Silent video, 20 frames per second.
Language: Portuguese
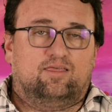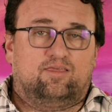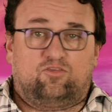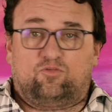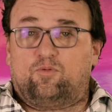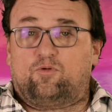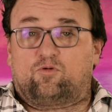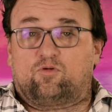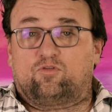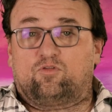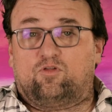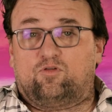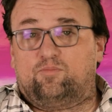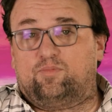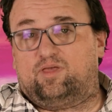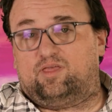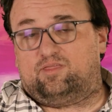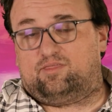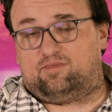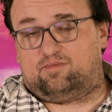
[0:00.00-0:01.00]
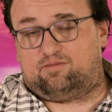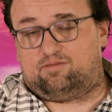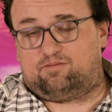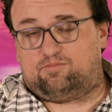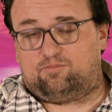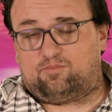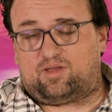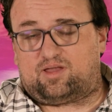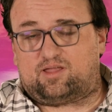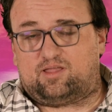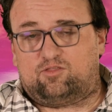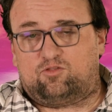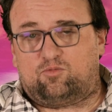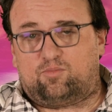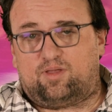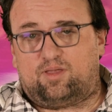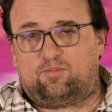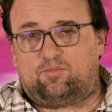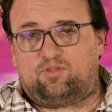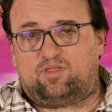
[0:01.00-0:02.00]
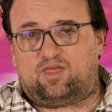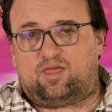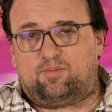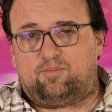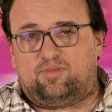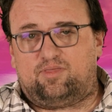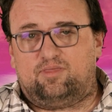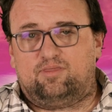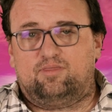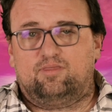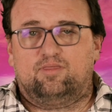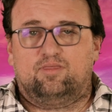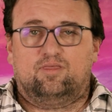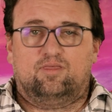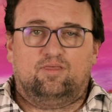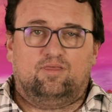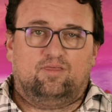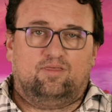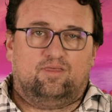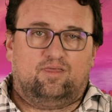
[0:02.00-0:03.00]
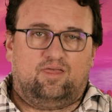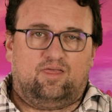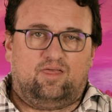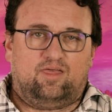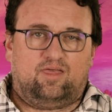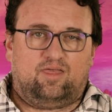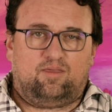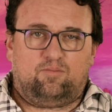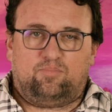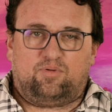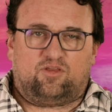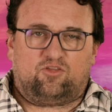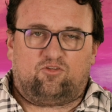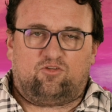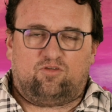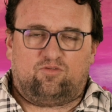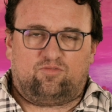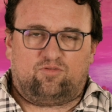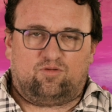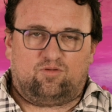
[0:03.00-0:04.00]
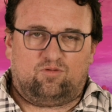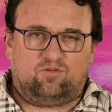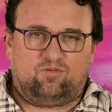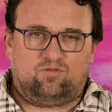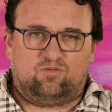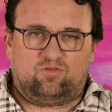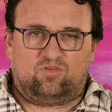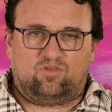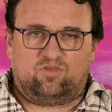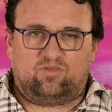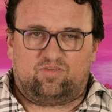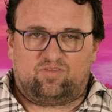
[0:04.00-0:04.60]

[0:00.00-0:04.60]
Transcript: Isso é uma coisa, novamente, bacana. Dubai Abu Dhabi é imperdível.